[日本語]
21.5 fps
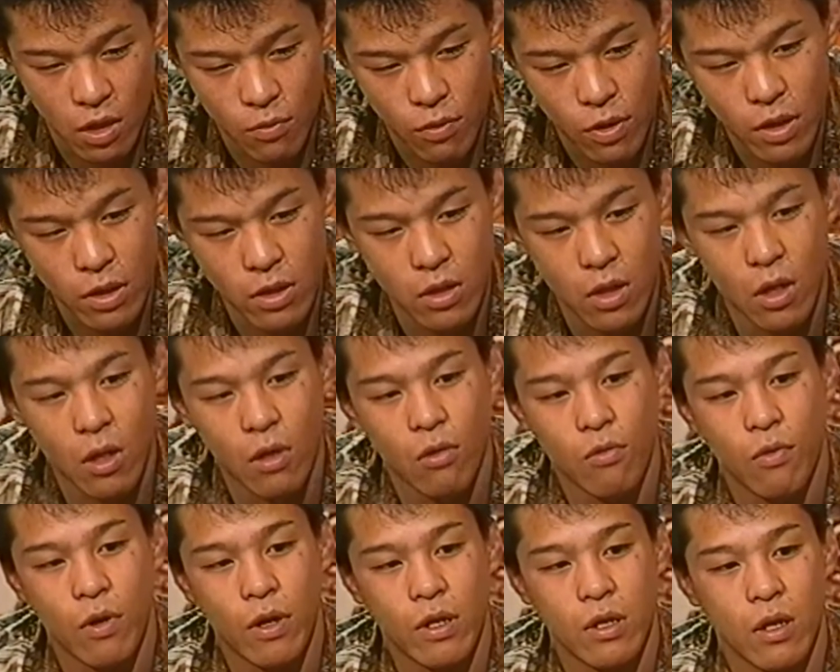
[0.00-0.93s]
たいなファイター
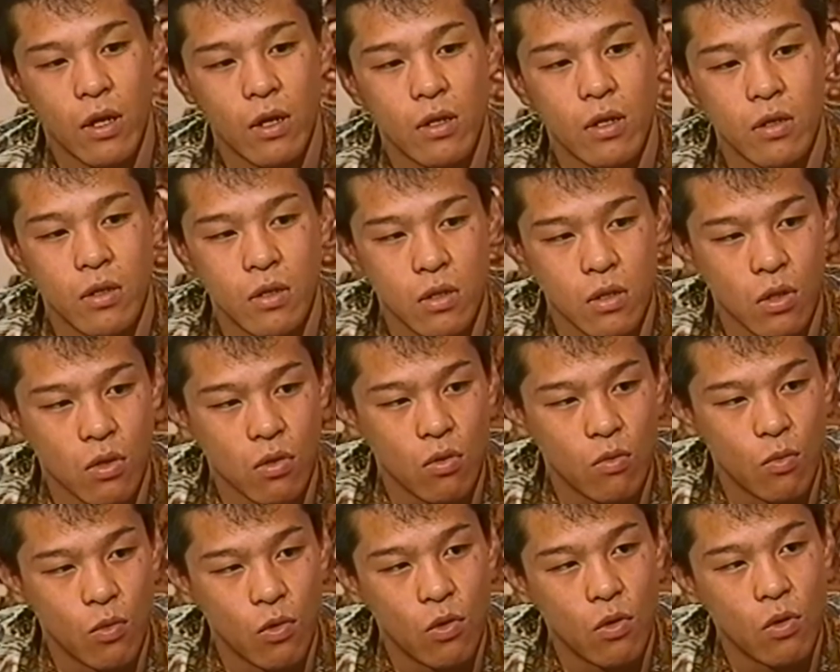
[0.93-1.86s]
はファイターなんですけ
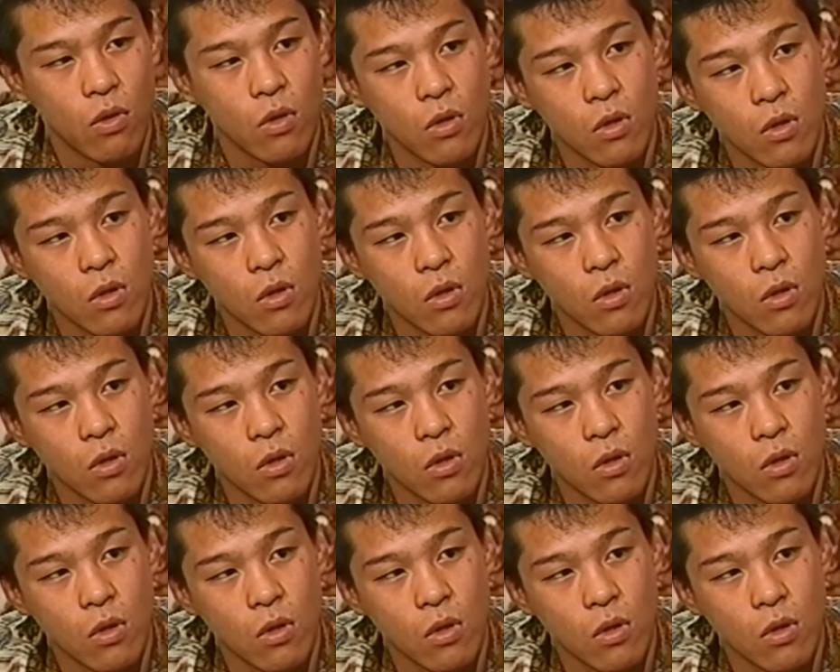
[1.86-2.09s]
ども、うん、